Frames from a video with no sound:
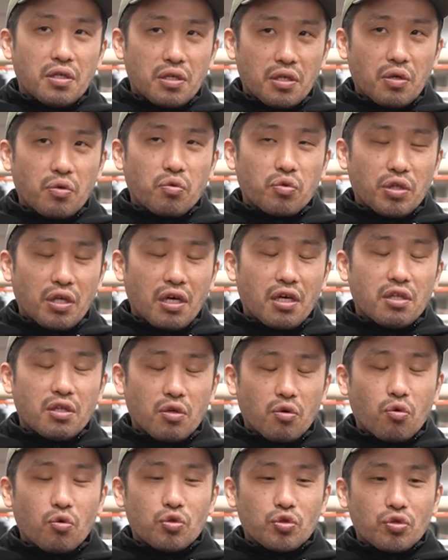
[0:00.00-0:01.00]
結構大変な
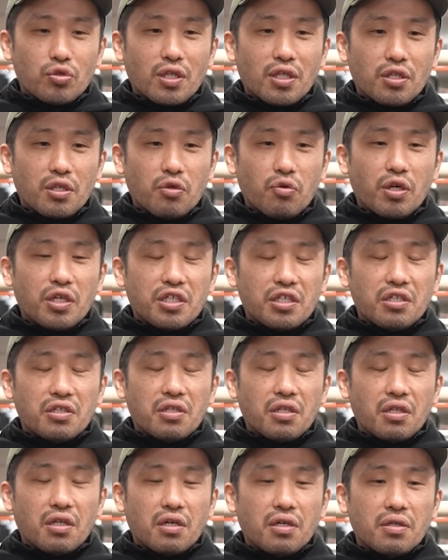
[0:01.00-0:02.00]
交渉だっていうのは聞い
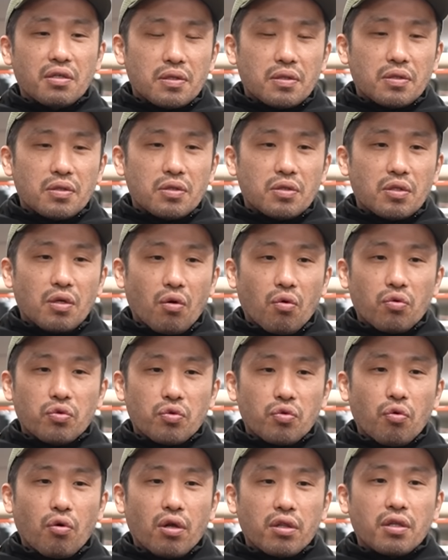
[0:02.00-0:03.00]
てた。だから本
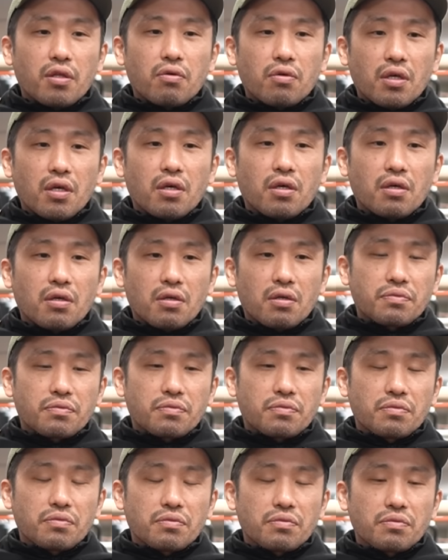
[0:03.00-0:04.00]
当良かったよね。
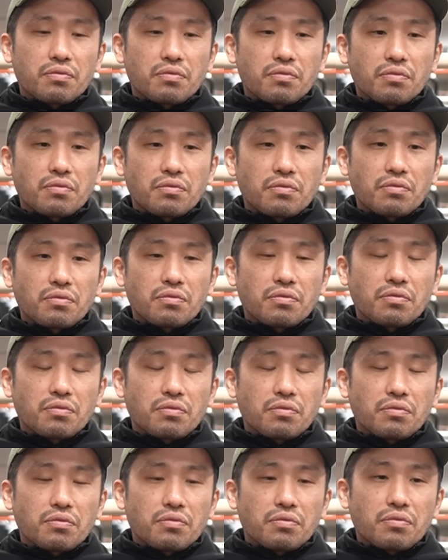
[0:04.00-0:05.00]
このフライ級
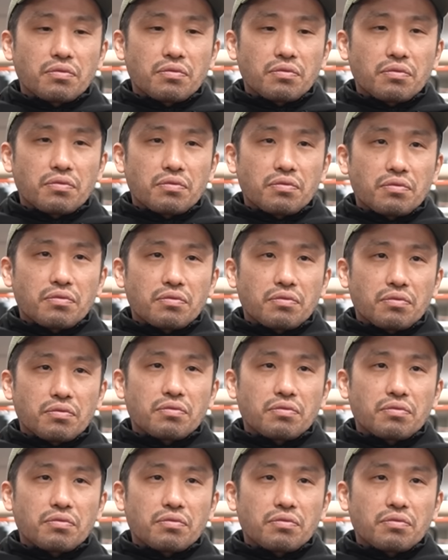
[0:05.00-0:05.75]
周りといったら